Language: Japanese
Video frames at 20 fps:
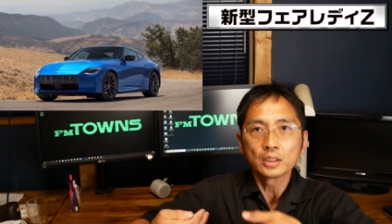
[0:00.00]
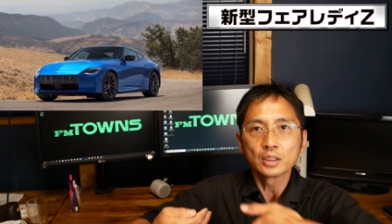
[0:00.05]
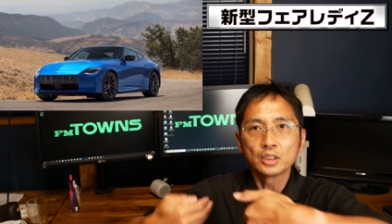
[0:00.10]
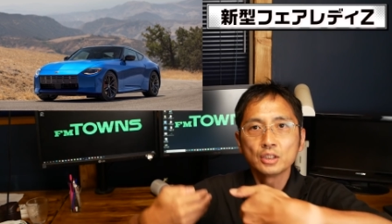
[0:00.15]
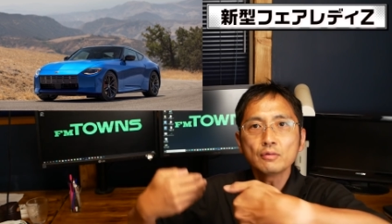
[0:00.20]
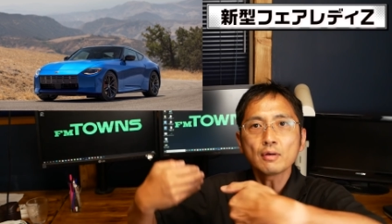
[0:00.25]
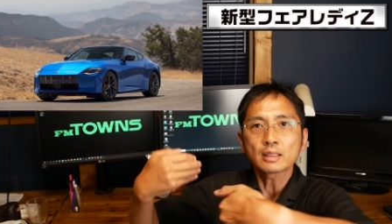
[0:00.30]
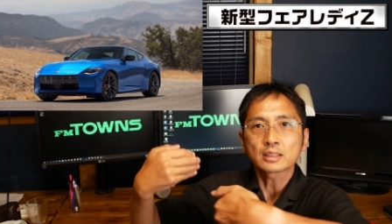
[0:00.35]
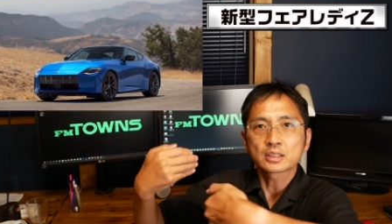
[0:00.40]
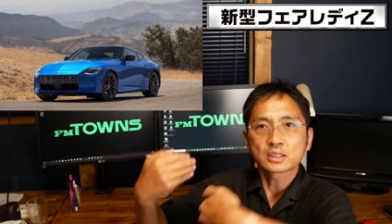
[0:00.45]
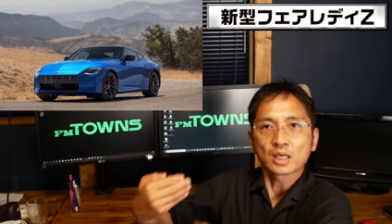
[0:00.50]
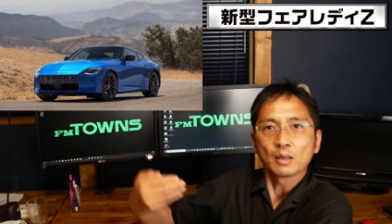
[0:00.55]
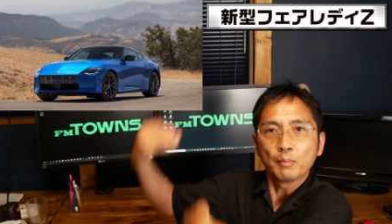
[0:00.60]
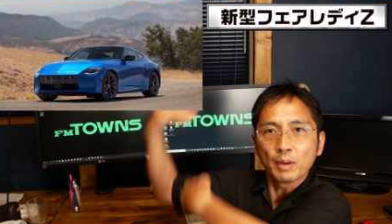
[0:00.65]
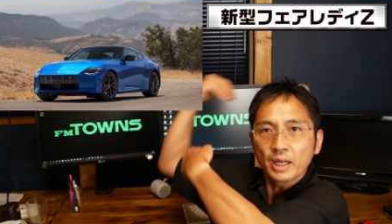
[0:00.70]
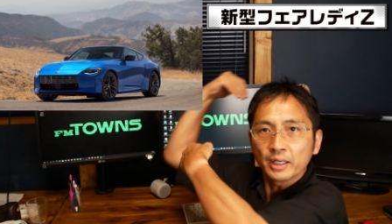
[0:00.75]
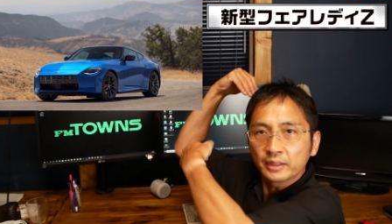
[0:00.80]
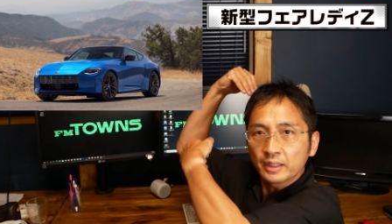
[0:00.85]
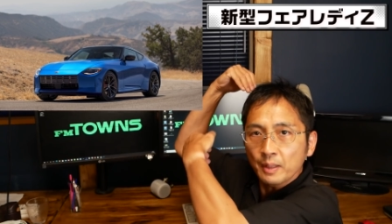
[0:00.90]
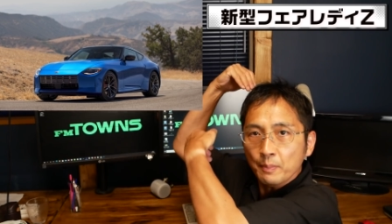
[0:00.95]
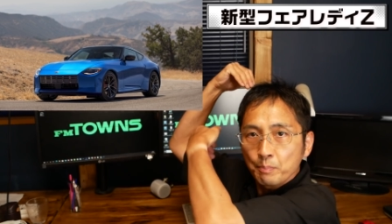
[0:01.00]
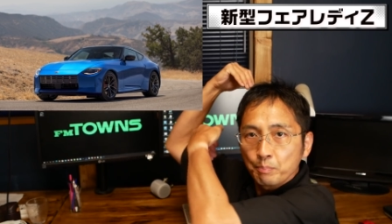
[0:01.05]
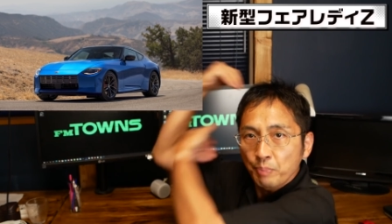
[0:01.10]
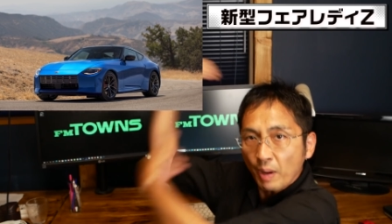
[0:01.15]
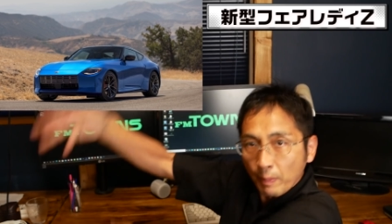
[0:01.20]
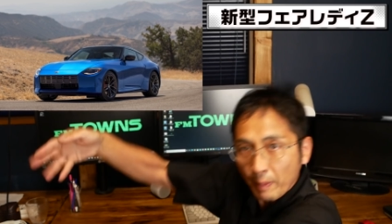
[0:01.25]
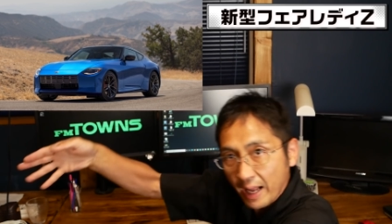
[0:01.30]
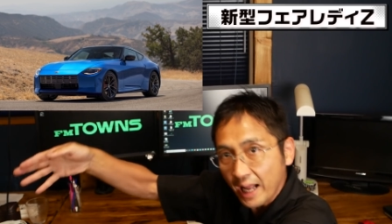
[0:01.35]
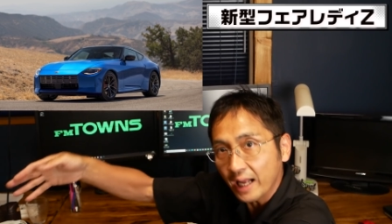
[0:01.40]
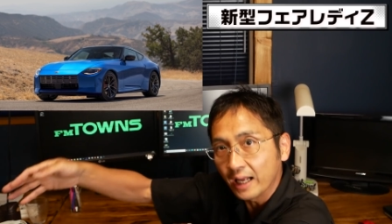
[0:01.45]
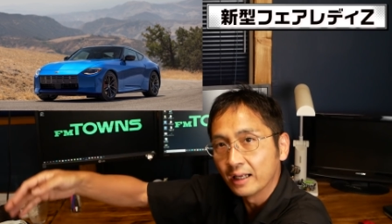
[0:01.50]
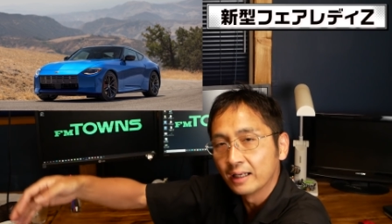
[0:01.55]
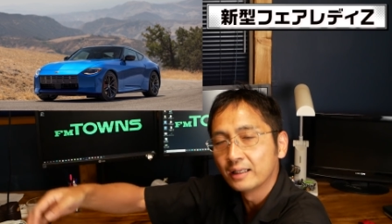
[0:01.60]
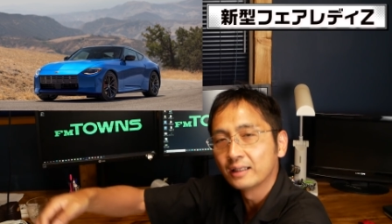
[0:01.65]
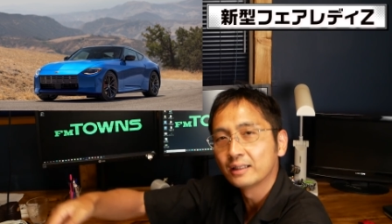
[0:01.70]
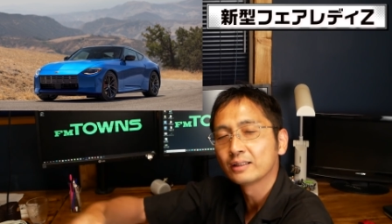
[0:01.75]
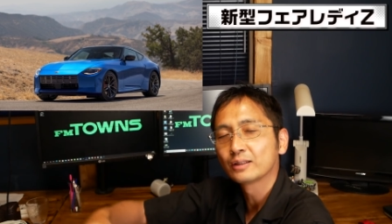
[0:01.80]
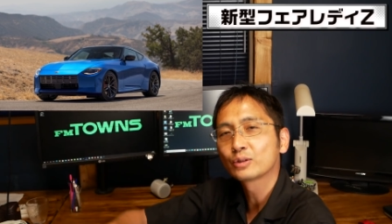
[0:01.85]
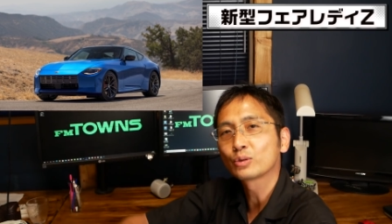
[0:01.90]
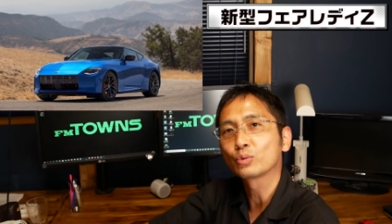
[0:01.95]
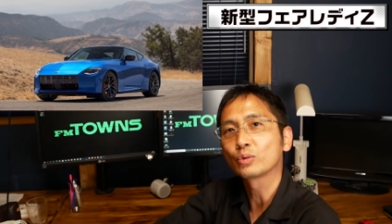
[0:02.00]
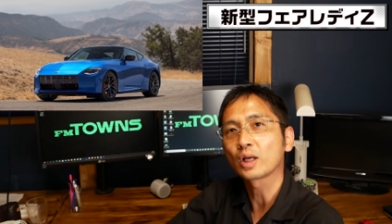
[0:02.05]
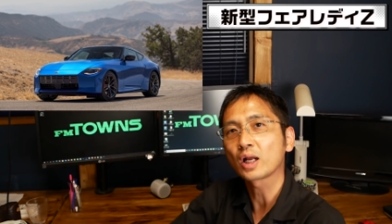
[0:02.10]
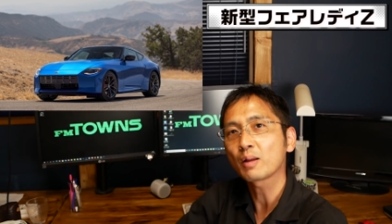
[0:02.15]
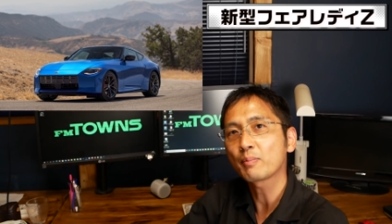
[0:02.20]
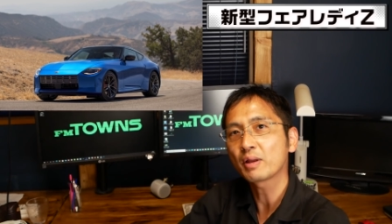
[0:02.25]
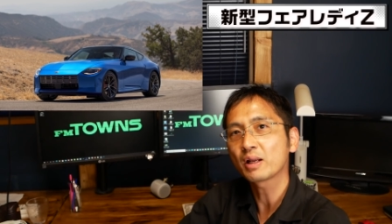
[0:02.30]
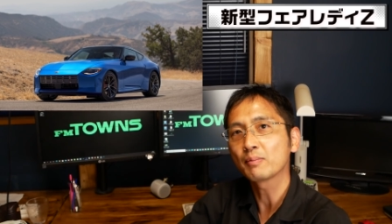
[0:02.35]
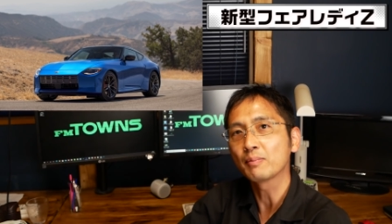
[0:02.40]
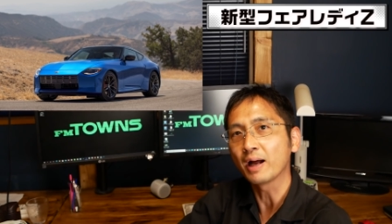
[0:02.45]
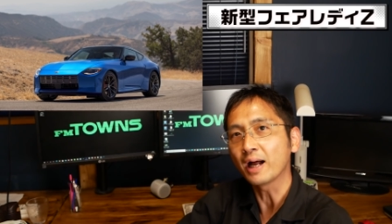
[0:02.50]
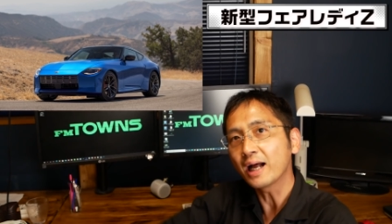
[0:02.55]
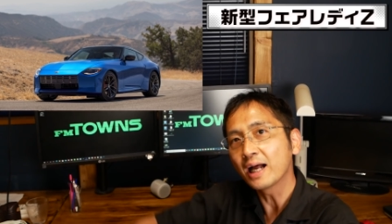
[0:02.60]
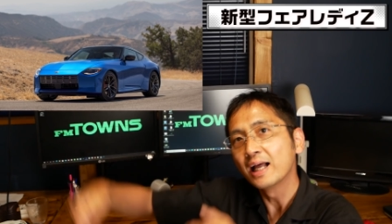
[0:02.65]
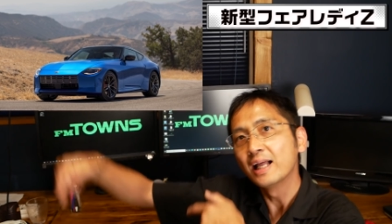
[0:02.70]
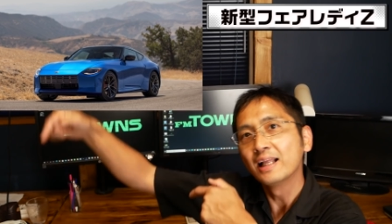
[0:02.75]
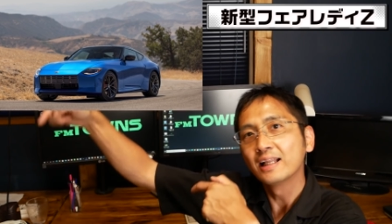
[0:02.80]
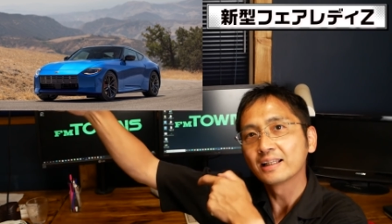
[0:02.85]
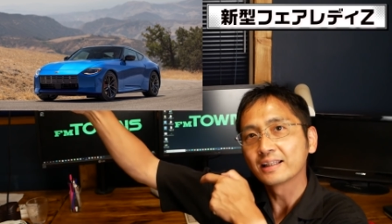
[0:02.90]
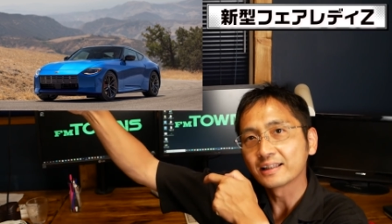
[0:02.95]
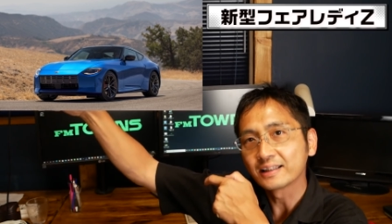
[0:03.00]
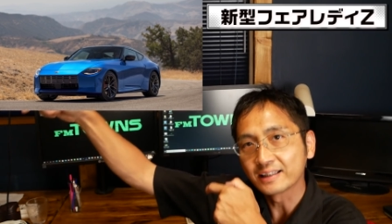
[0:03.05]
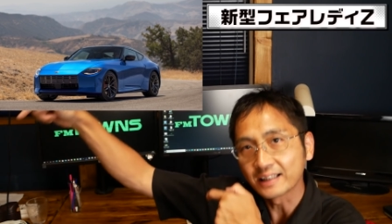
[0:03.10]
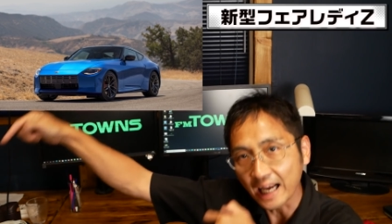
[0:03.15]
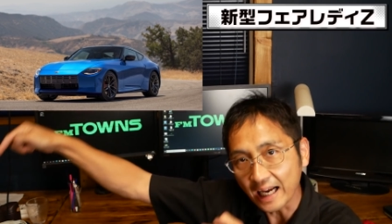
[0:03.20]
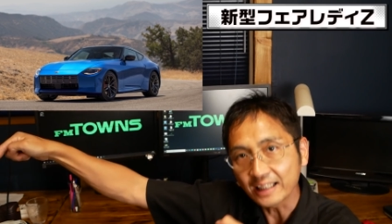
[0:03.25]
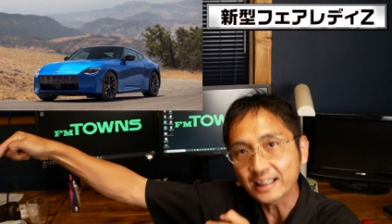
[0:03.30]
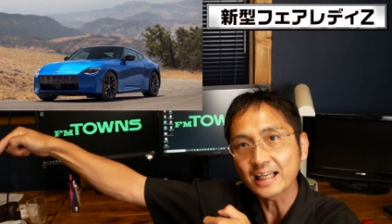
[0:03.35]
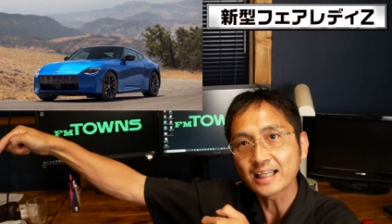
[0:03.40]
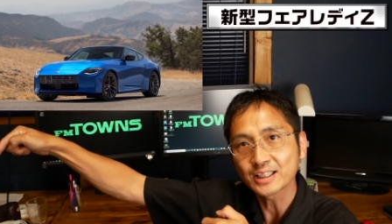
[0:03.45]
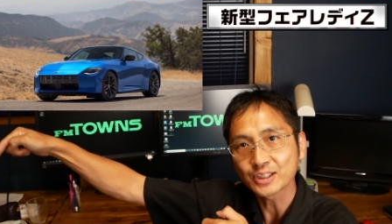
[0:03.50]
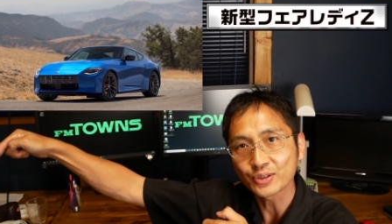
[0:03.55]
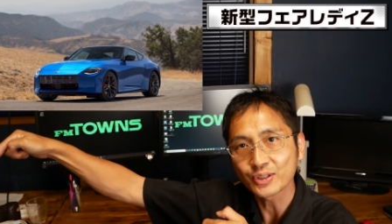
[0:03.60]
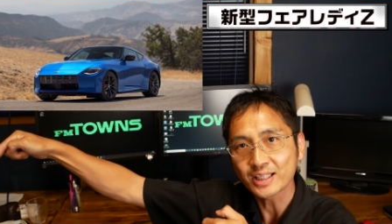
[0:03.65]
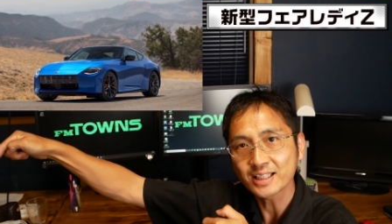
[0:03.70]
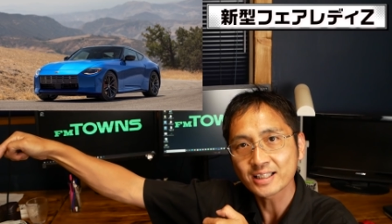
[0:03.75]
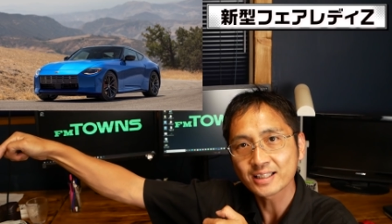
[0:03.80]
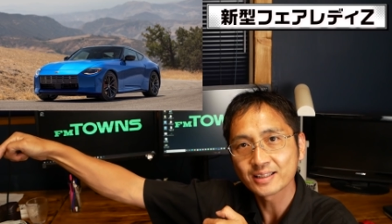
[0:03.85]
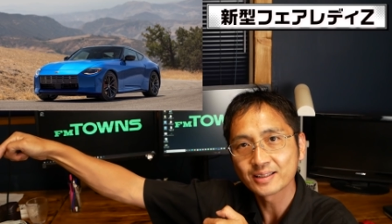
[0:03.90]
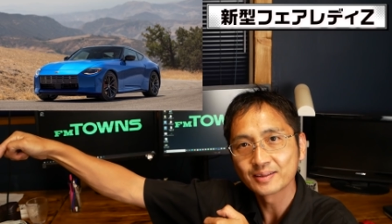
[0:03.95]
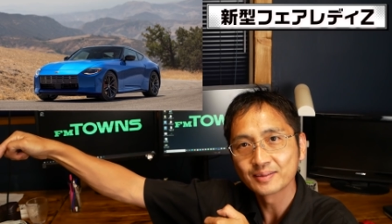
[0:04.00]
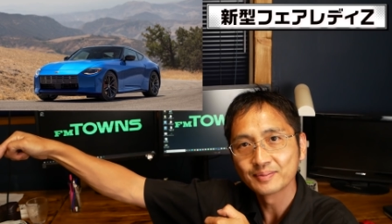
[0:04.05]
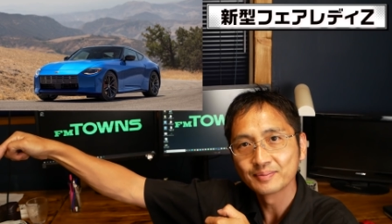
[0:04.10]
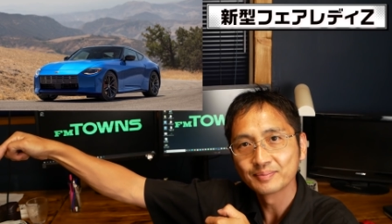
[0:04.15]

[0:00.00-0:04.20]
2は捕まえてババンと並べれば大体一緒です。